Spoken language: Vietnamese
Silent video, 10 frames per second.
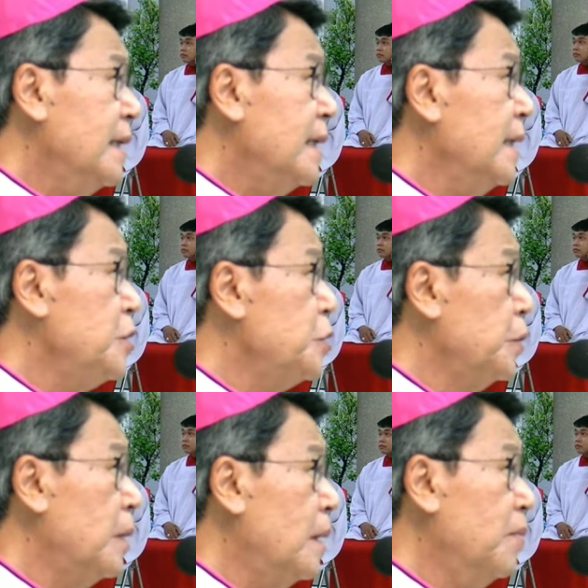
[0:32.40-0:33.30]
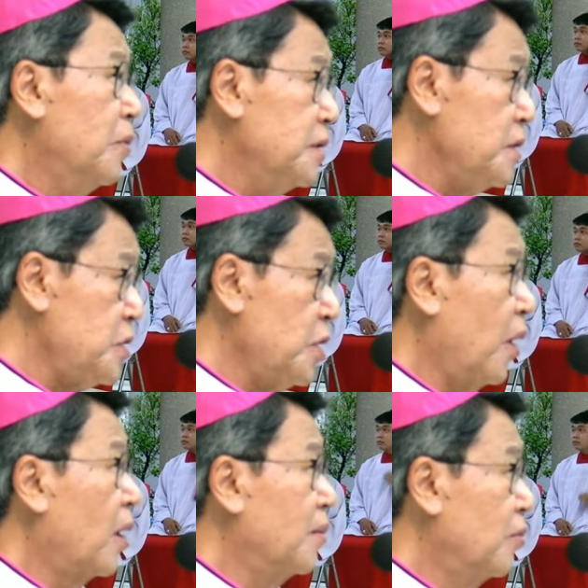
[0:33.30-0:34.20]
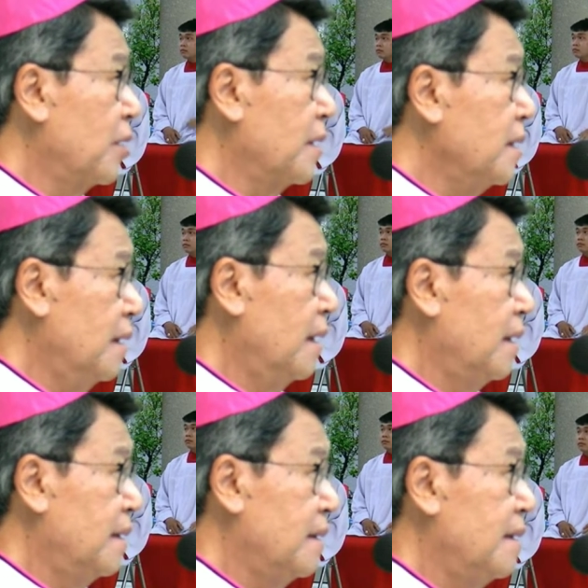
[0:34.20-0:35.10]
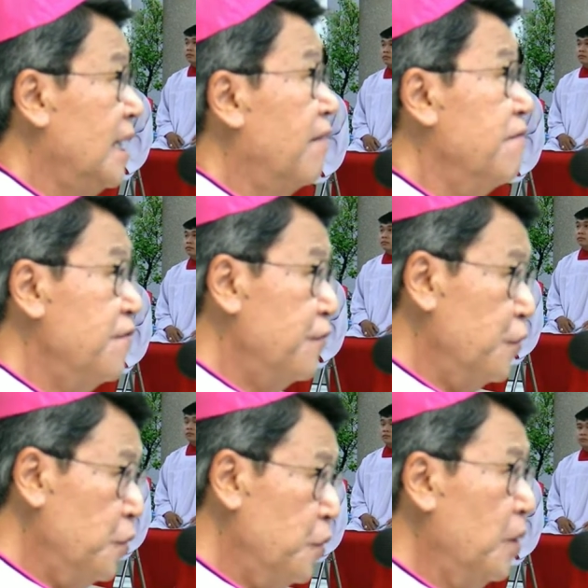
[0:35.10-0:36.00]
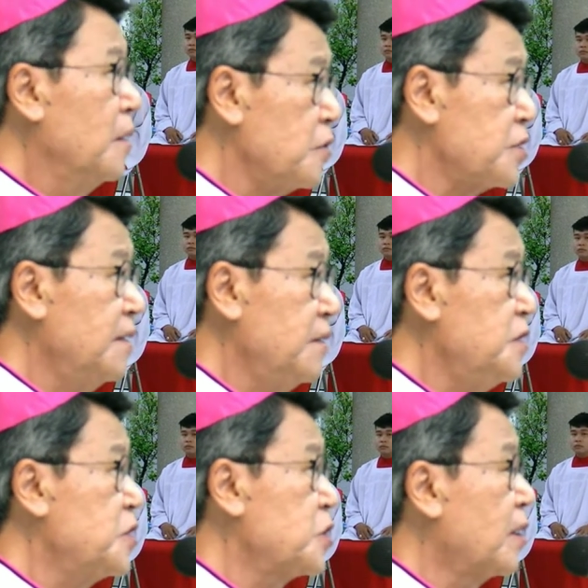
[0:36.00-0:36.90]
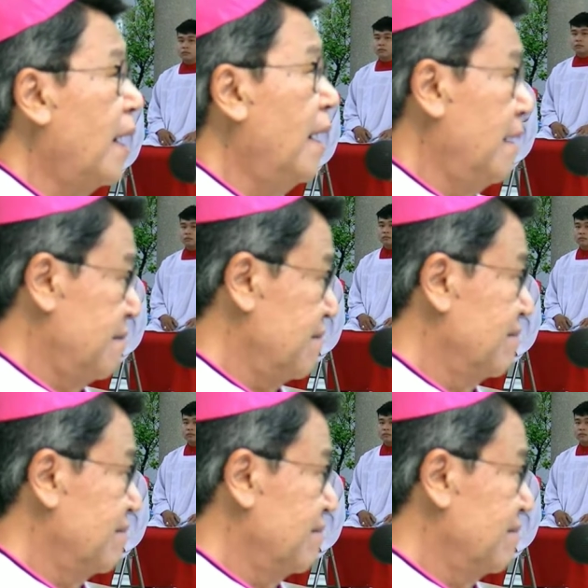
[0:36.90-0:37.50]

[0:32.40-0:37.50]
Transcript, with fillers: như khi chúa muốn chọn một người làm vua của dân israel